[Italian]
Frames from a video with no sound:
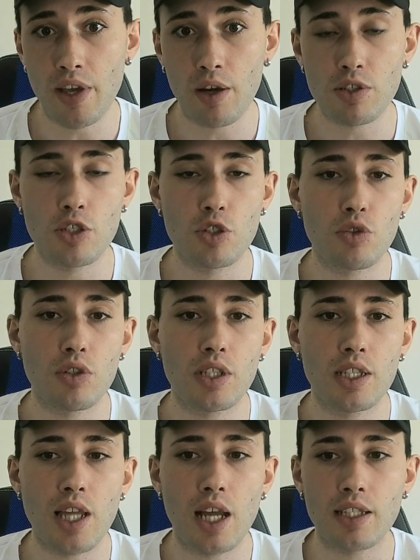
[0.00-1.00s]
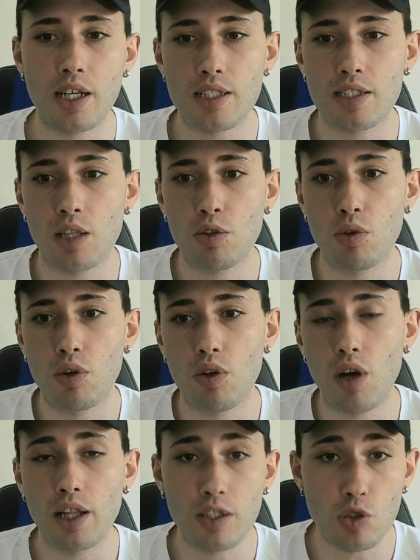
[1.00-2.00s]
Ecco, se il girone d'andata era stato
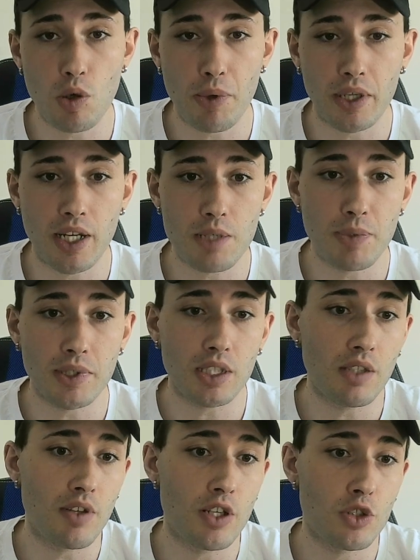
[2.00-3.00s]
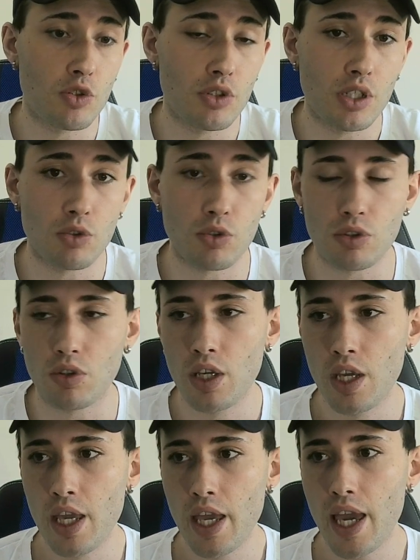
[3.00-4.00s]
al di sopra delle aspettative, il girone di ritorno
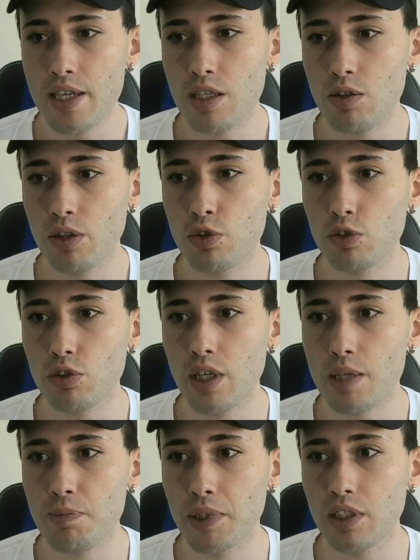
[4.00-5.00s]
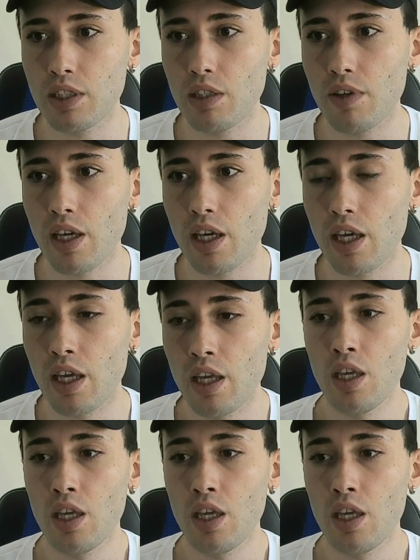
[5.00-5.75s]
è stato al di sotto delle aspettative.